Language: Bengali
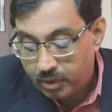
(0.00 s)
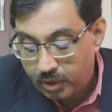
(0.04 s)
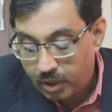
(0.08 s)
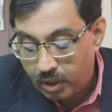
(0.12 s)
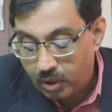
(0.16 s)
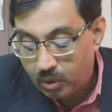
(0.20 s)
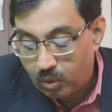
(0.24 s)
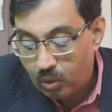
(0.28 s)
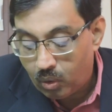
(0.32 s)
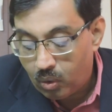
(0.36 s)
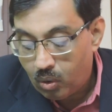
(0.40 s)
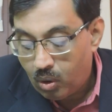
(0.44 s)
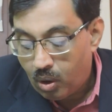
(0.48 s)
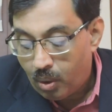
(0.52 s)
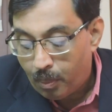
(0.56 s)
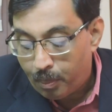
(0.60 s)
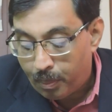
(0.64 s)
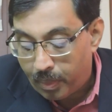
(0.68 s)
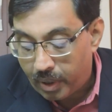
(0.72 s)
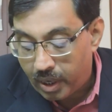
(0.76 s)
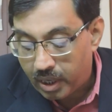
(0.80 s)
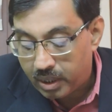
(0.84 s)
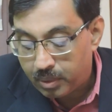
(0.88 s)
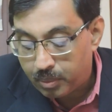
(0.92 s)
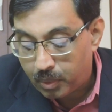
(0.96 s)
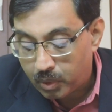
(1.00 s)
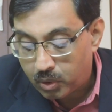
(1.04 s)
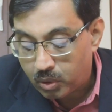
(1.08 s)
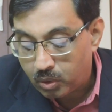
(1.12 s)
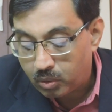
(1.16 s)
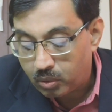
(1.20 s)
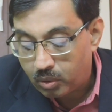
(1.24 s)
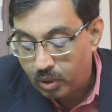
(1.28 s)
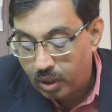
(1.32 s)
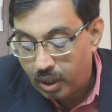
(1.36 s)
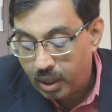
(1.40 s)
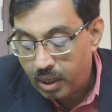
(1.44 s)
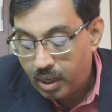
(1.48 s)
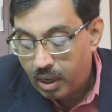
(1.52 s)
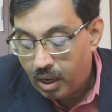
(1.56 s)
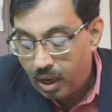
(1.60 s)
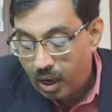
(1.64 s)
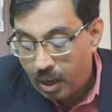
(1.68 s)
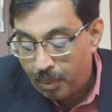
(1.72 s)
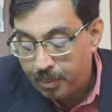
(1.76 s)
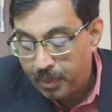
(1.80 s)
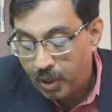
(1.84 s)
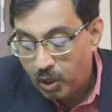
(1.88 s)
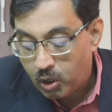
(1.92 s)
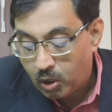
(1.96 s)
দীর্ঘ পাঁচ বছর ধরে
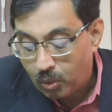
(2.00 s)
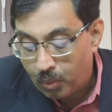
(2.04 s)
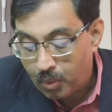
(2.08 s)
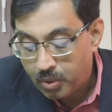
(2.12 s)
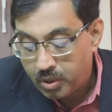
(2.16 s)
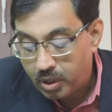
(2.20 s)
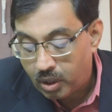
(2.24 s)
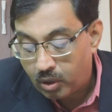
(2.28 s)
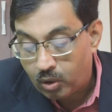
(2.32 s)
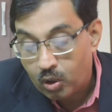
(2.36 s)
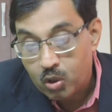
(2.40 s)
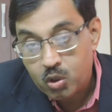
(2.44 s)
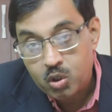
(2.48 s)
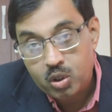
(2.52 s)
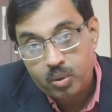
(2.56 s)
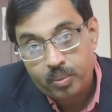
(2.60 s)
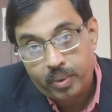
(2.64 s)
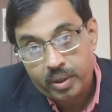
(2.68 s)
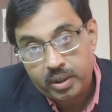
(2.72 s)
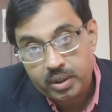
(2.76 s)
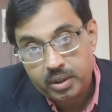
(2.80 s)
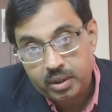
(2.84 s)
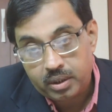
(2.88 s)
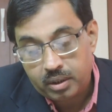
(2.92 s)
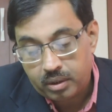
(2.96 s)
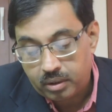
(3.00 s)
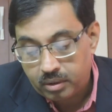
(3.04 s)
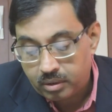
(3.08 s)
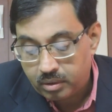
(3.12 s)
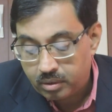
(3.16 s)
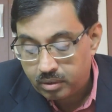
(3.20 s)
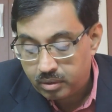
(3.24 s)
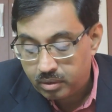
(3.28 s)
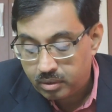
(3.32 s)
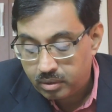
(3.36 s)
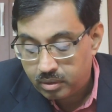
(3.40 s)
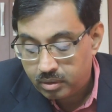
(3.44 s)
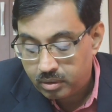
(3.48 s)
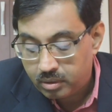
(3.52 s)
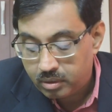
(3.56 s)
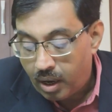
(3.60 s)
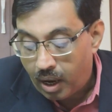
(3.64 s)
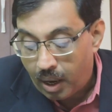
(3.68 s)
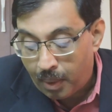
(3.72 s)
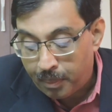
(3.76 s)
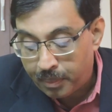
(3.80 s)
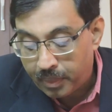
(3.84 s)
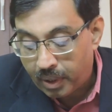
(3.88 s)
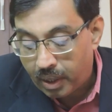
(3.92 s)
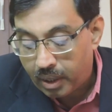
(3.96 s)
আমি এই সমস্যায় কষ্ট পাচ্ছি
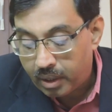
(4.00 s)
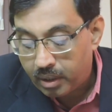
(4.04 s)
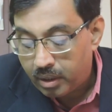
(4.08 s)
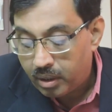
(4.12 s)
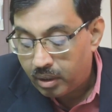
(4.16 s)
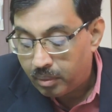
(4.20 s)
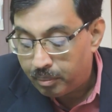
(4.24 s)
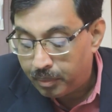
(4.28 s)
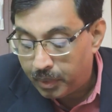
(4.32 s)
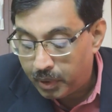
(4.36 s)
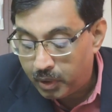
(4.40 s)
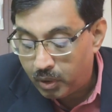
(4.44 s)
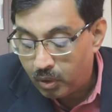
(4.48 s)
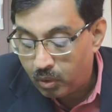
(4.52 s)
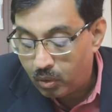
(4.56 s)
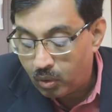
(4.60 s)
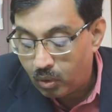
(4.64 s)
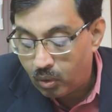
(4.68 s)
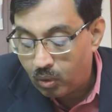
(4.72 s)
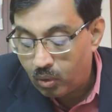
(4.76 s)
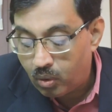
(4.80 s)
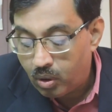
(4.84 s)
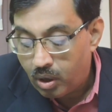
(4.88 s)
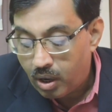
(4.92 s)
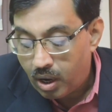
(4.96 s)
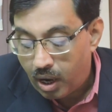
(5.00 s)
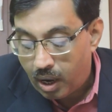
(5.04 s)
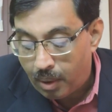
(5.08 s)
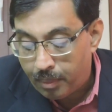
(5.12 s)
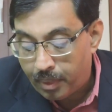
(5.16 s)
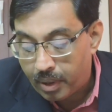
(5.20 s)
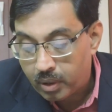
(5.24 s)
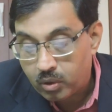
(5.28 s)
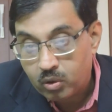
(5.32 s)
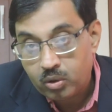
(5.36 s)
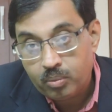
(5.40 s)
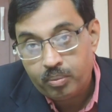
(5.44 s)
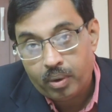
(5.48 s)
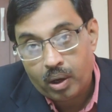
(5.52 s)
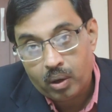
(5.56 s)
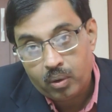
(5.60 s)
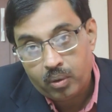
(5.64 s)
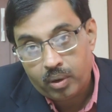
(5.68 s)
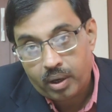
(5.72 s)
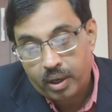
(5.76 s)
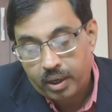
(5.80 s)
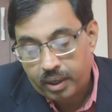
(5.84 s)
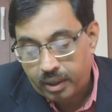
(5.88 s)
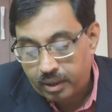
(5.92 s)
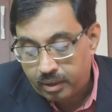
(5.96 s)
আপনার ভিডিওগুলো আমার খুব
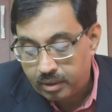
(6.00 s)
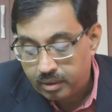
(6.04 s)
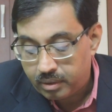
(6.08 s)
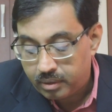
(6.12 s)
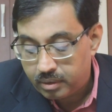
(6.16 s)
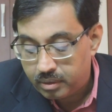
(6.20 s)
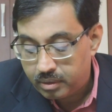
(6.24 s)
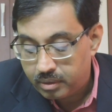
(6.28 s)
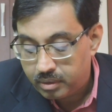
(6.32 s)
ভালো লাগে